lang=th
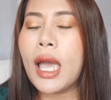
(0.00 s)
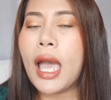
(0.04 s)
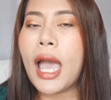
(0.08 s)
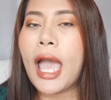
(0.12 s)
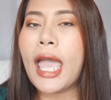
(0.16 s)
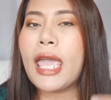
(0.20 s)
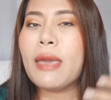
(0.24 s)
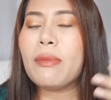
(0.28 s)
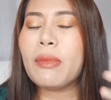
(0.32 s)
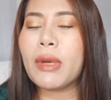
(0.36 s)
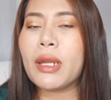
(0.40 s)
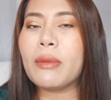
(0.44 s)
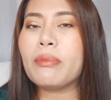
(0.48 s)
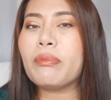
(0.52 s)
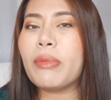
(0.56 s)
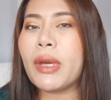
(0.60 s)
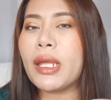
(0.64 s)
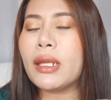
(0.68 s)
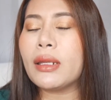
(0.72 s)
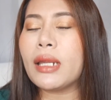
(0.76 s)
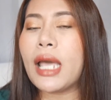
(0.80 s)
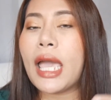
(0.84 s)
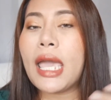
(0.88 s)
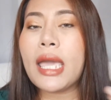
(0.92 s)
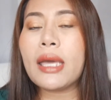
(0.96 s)
ให้มันเป็น
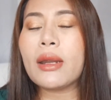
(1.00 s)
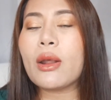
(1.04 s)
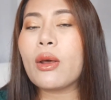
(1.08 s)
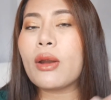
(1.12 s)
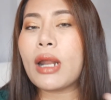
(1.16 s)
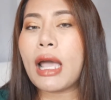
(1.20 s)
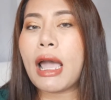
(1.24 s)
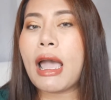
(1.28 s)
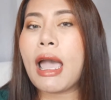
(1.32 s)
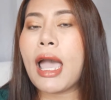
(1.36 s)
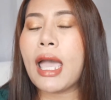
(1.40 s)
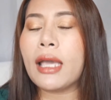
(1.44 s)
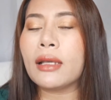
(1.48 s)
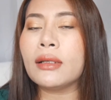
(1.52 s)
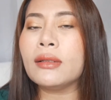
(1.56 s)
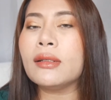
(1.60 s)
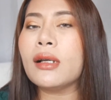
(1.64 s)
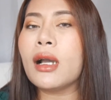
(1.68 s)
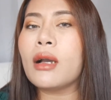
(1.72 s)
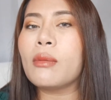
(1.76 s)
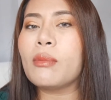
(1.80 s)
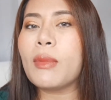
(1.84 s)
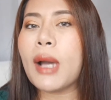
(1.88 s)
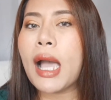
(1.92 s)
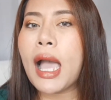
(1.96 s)
ให้เราระคายเคื
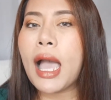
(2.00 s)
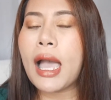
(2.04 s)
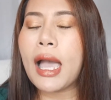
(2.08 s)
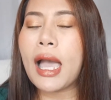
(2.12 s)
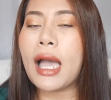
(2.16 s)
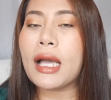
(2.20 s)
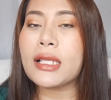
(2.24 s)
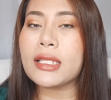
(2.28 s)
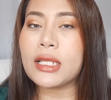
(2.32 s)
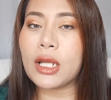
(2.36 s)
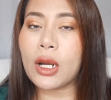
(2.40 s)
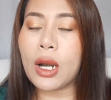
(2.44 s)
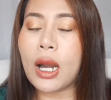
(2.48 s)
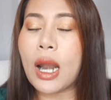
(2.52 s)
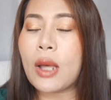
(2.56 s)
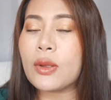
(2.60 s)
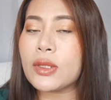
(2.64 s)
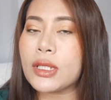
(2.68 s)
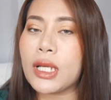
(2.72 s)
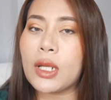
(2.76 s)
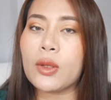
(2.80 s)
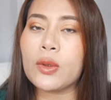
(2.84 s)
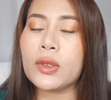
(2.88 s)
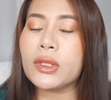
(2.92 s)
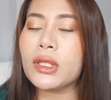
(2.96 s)
องมากค่ะ จะเรา
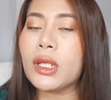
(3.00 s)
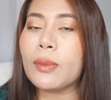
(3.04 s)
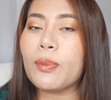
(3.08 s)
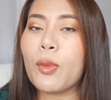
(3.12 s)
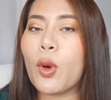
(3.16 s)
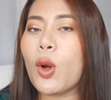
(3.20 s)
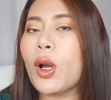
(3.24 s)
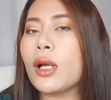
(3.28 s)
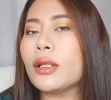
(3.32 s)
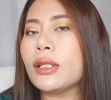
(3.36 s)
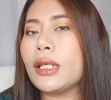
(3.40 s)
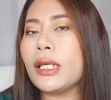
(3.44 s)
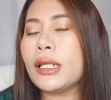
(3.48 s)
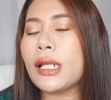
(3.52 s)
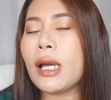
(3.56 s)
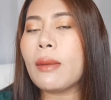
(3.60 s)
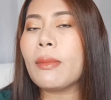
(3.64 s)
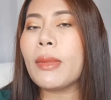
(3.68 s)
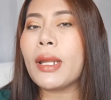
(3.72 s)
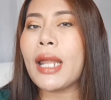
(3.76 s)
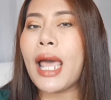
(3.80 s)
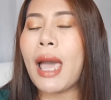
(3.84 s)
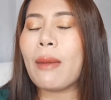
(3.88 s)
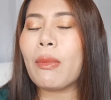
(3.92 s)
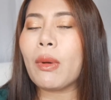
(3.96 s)
จะรู้สึกปกติธรรม
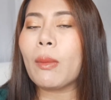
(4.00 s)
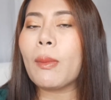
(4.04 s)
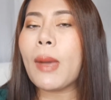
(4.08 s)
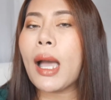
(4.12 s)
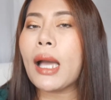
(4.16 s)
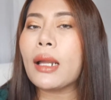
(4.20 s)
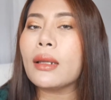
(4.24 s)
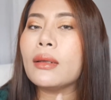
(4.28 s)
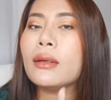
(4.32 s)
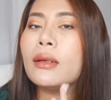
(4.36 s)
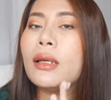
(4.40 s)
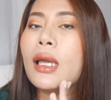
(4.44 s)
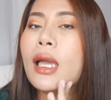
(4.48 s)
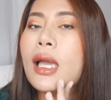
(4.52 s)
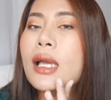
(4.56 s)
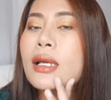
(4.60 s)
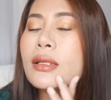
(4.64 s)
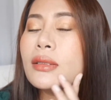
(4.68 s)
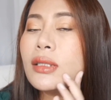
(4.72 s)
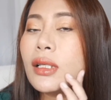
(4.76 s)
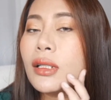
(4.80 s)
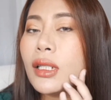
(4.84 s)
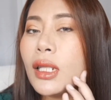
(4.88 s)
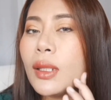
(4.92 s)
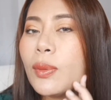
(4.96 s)
ดามากๆเลย
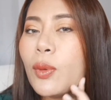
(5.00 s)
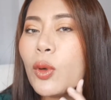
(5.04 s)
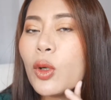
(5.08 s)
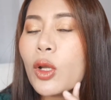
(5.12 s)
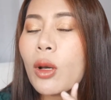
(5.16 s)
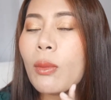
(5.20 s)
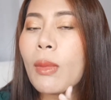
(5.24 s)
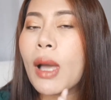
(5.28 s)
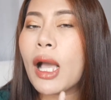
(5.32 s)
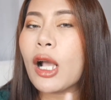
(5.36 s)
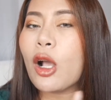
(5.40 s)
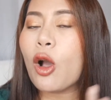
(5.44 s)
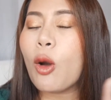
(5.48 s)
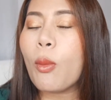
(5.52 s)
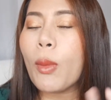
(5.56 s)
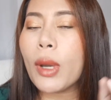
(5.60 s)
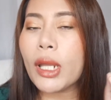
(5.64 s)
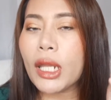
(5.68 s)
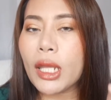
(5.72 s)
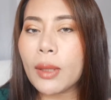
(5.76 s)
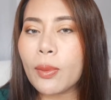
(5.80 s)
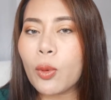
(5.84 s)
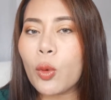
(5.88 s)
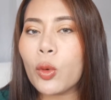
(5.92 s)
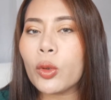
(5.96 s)
สิ่งที่ผุดออกมาก็ไม่
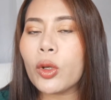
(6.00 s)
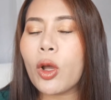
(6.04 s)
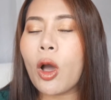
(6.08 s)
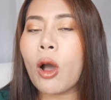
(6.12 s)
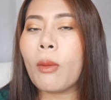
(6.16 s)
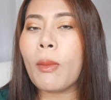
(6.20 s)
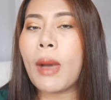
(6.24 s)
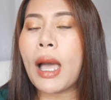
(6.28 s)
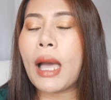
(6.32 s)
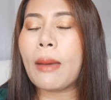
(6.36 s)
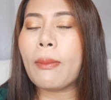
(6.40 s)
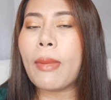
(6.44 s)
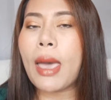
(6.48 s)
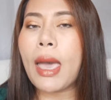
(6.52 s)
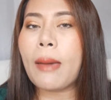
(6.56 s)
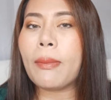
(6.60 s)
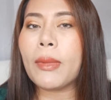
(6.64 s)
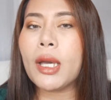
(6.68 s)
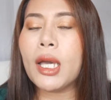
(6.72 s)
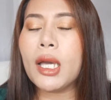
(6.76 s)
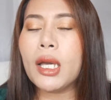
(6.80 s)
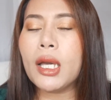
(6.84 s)
ได้ผุดออกมาแบบ